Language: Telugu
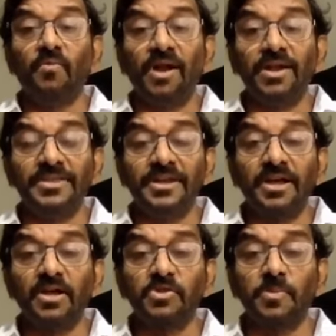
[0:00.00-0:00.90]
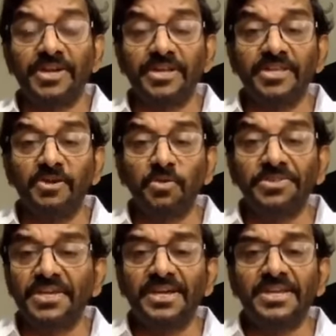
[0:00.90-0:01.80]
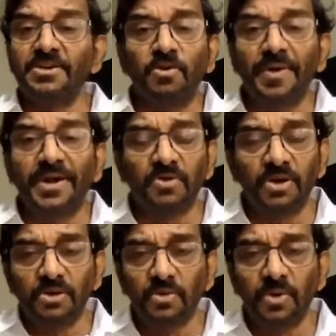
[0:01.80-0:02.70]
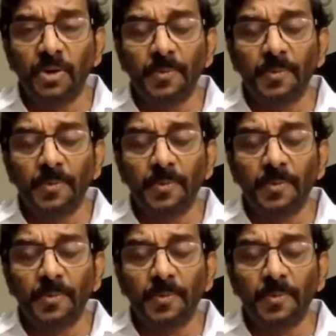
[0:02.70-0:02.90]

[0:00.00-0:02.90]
వాళ్ళు ఏదైనా ఖర్చు పెట్టే దానికి ఉందే కానీ ఎవరి పార్టీ వాళ్ళు